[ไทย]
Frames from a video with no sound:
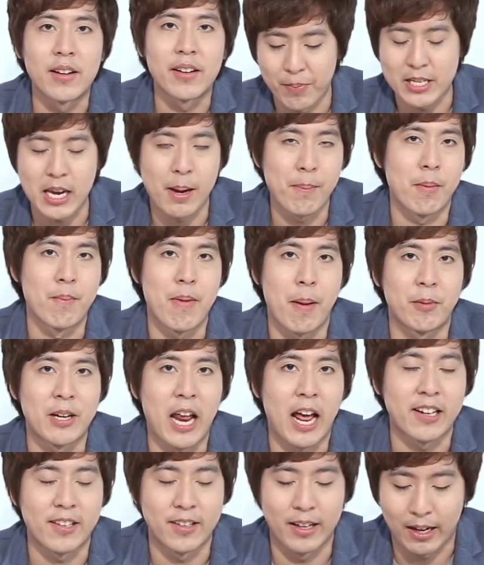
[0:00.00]
ไม่ใช่เป็นแบบ
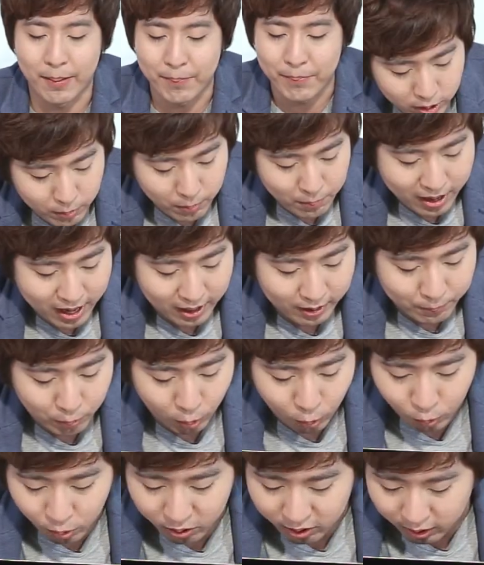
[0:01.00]
ทัดนะครับนี่เป็นแผงลำโพง